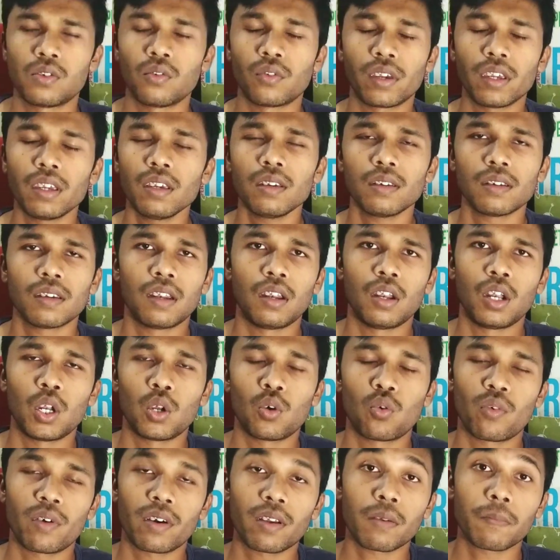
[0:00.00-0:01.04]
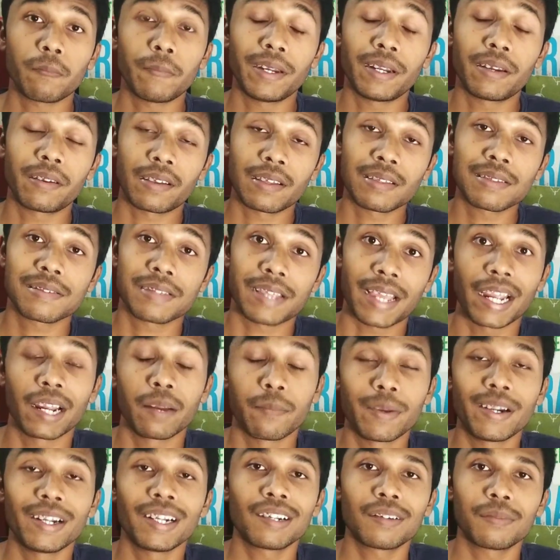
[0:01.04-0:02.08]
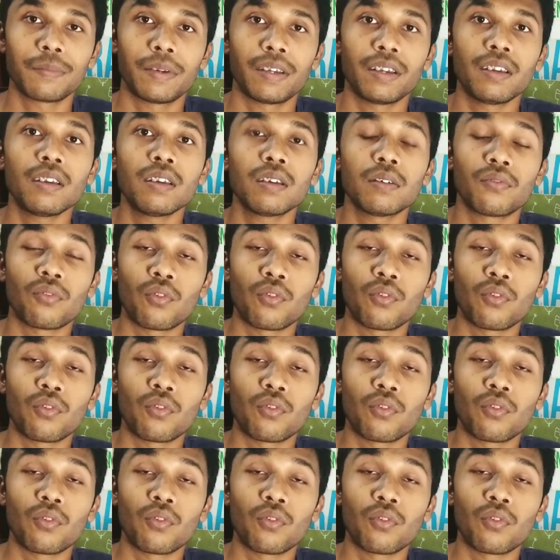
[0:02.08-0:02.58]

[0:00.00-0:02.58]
क्योंकि लोअर मिड रेंज सेगमेंट में